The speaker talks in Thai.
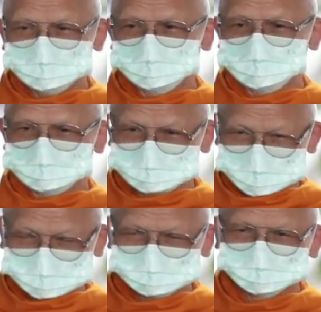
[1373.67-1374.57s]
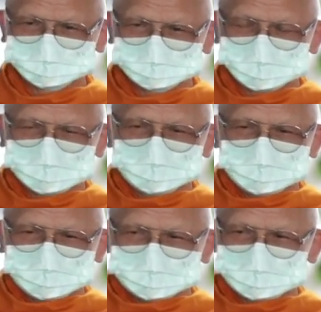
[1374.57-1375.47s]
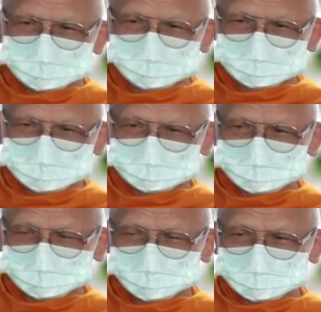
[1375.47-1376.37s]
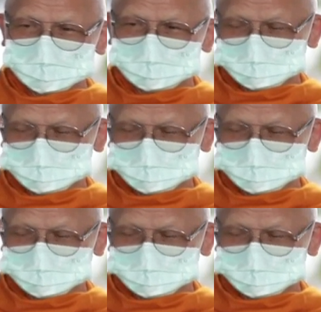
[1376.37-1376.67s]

และดับไปถ้าเห็นชัดว่าทุกอย่างเป็